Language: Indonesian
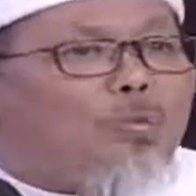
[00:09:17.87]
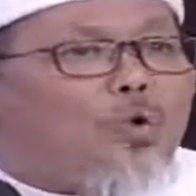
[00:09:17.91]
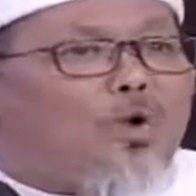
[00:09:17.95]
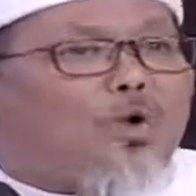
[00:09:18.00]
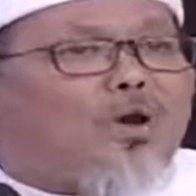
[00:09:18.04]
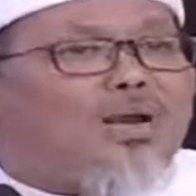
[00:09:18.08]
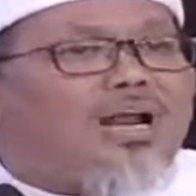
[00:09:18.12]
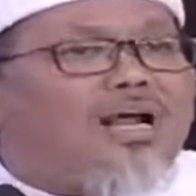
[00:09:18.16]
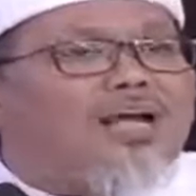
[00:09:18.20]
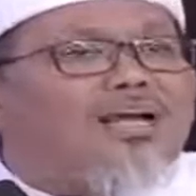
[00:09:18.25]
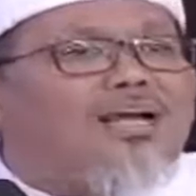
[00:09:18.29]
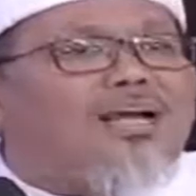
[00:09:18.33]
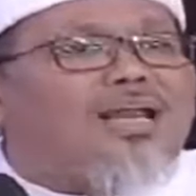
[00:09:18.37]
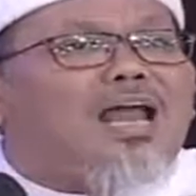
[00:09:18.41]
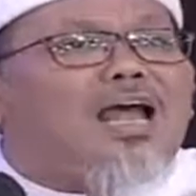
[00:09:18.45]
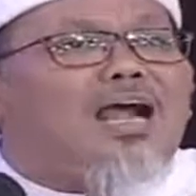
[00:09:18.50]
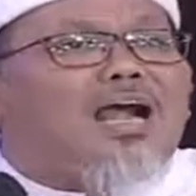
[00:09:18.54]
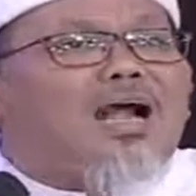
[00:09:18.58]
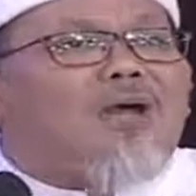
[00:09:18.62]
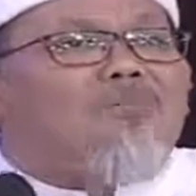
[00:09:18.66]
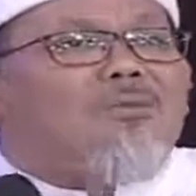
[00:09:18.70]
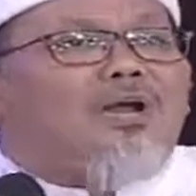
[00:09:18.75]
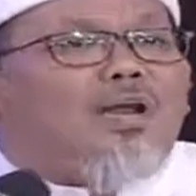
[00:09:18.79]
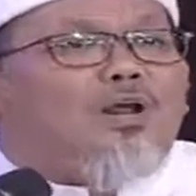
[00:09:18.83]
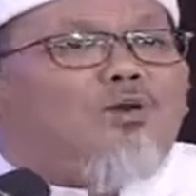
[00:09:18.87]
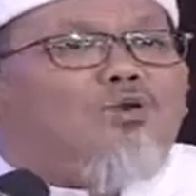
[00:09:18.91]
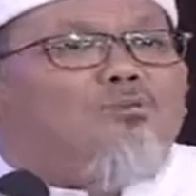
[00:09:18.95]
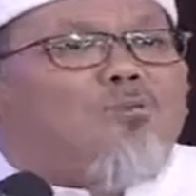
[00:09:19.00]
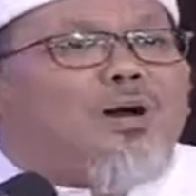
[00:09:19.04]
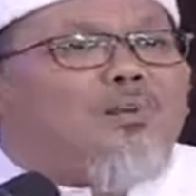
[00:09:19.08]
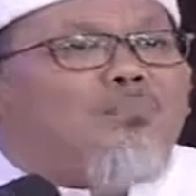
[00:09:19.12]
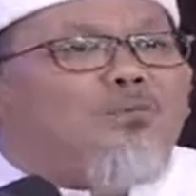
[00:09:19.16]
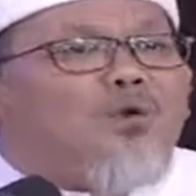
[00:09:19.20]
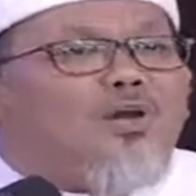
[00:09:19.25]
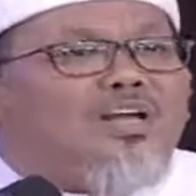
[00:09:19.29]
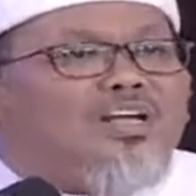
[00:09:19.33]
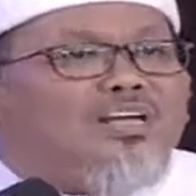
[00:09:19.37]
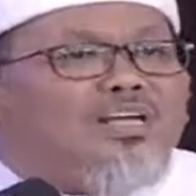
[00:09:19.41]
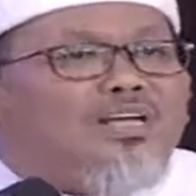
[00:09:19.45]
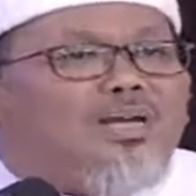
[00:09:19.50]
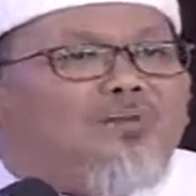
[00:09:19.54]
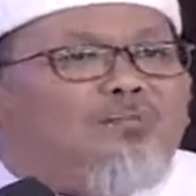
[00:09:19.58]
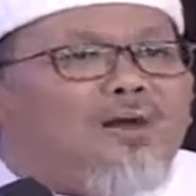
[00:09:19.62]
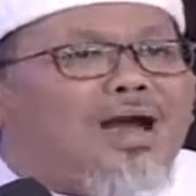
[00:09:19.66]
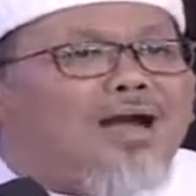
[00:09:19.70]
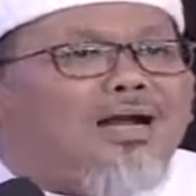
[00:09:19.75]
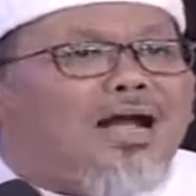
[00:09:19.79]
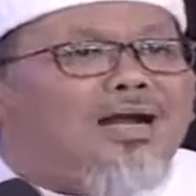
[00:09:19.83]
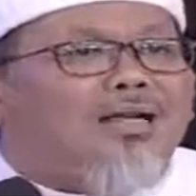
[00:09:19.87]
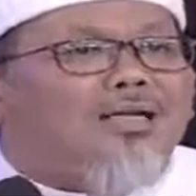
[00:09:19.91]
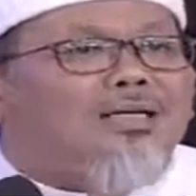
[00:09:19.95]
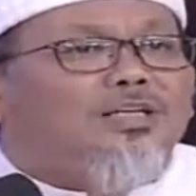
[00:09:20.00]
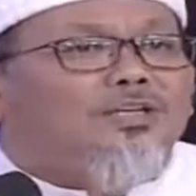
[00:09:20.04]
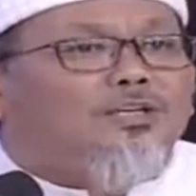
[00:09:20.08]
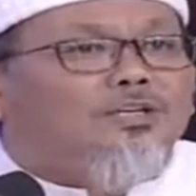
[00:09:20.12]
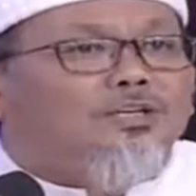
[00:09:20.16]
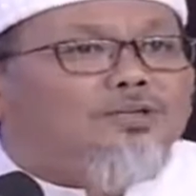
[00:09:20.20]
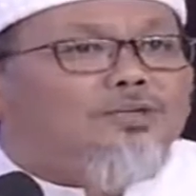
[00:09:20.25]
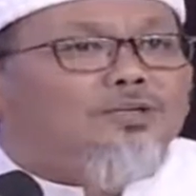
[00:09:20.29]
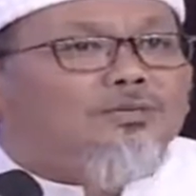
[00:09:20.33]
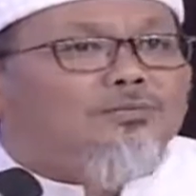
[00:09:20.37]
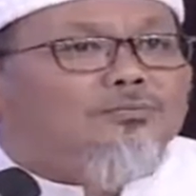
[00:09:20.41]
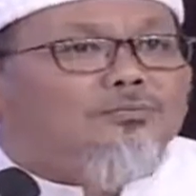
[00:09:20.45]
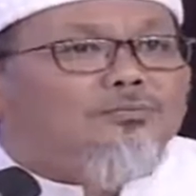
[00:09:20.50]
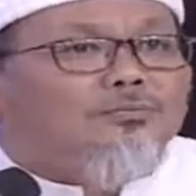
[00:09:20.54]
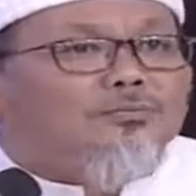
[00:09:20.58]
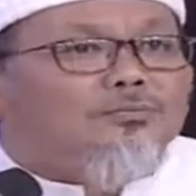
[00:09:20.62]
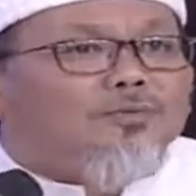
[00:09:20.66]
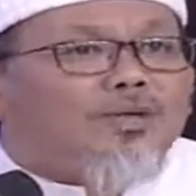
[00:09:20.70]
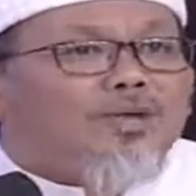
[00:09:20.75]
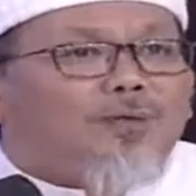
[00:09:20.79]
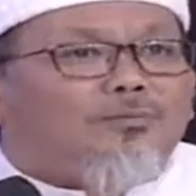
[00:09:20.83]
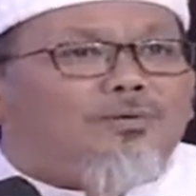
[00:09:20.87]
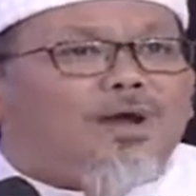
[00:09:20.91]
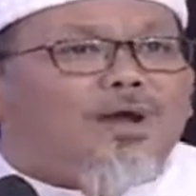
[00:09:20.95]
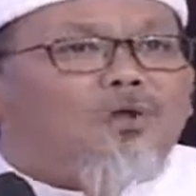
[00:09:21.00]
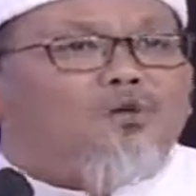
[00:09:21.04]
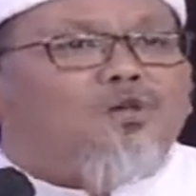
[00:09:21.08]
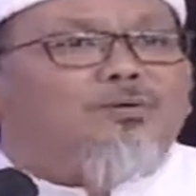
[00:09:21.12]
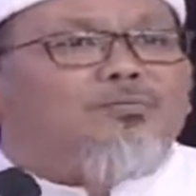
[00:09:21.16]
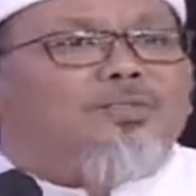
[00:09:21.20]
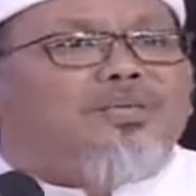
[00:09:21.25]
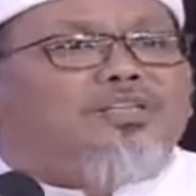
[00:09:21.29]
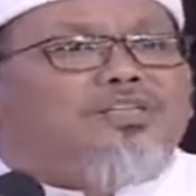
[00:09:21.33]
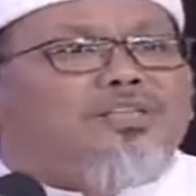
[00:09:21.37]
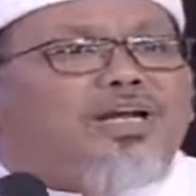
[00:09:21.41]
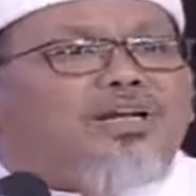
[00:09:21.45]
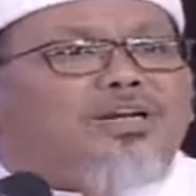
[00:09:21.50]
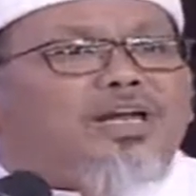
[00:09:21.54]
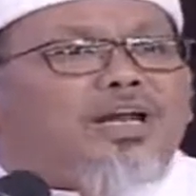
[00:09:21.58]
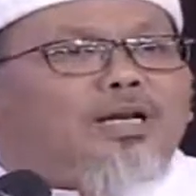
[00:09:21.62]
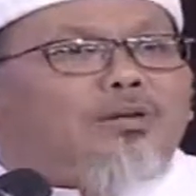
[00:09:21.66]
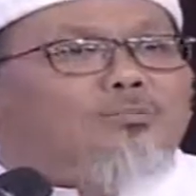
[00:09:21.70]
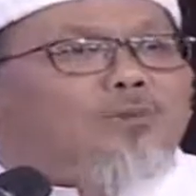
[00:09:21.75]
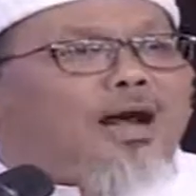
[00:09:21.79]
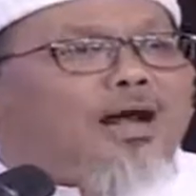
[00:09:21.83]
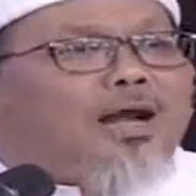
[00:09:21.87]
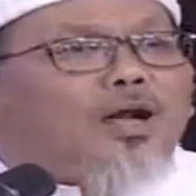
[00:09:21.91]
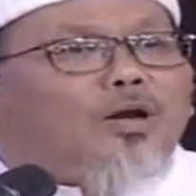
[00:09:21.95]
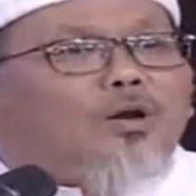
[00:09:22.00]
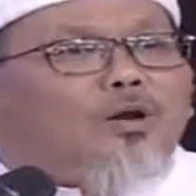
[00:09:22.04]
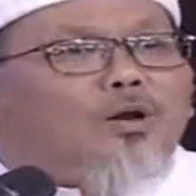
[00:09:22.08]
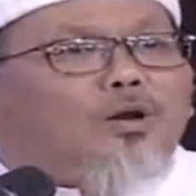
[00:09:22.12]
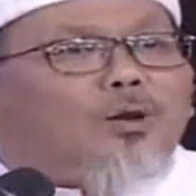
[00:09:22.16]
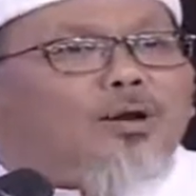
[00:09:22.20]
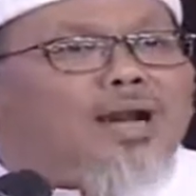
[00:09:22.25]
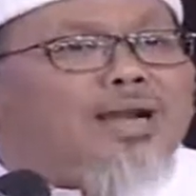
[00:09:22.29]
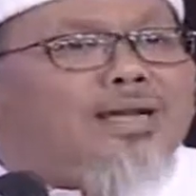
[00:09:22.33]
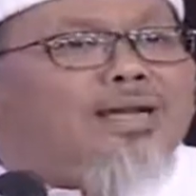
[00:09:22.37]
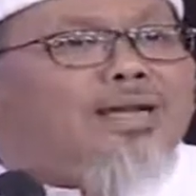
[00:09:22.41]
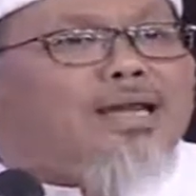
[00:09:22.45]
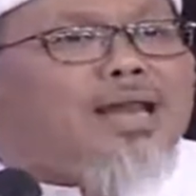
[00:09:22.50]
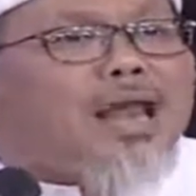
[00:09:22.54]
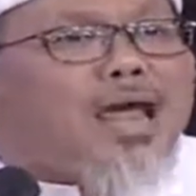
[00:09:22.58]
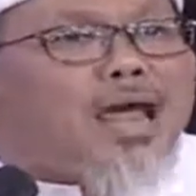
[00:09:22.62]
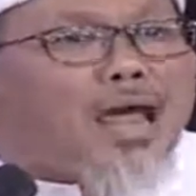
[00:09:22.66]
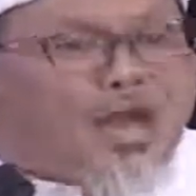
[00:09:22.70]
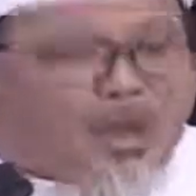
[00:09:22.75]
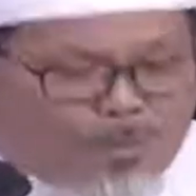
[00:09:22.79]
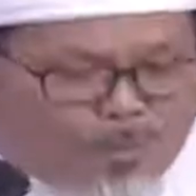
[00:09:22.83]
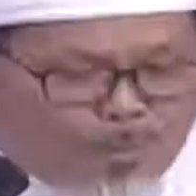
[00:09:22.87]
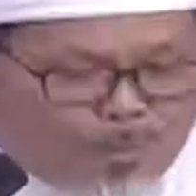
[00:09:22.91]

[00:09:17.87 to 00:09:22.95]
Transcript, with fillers: Kok orang gila nggak milih rumah polisi dibakar gitu? Kenapa harus masjid yang dibakar oleh orang gila?